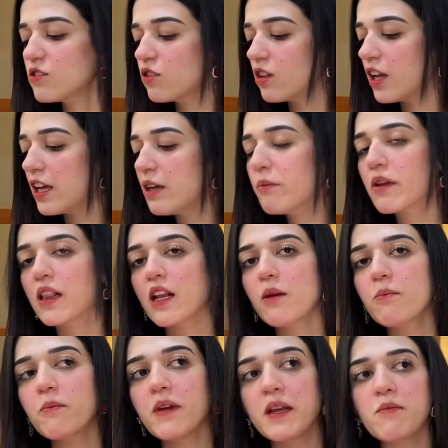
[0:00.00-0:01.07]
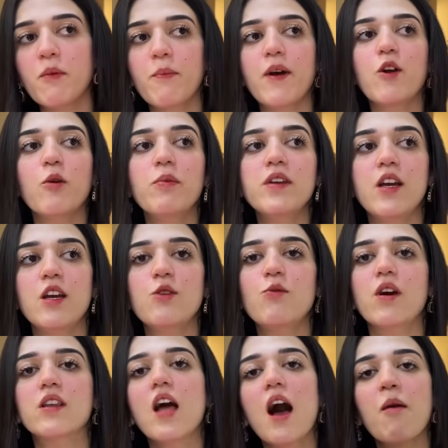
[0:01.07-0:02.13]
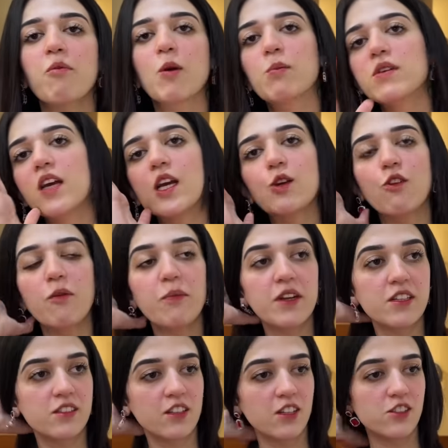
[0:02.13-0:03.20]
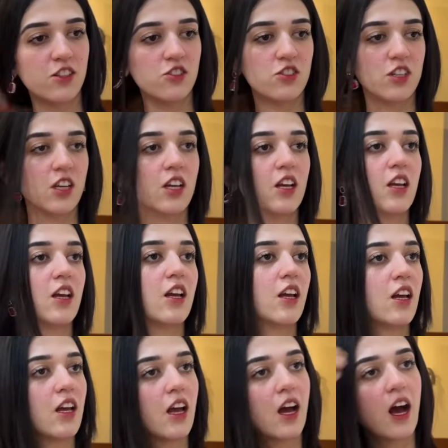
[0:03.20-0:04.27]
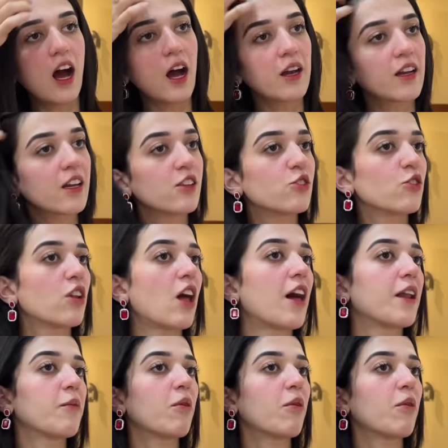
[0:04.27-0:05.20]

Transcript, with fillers: तो नहीं मतलब मेरी मम्मा को भी यही हुआ था आपको भी यही हुआ मेनिस्कस इंजरी आ, ये जो लारिब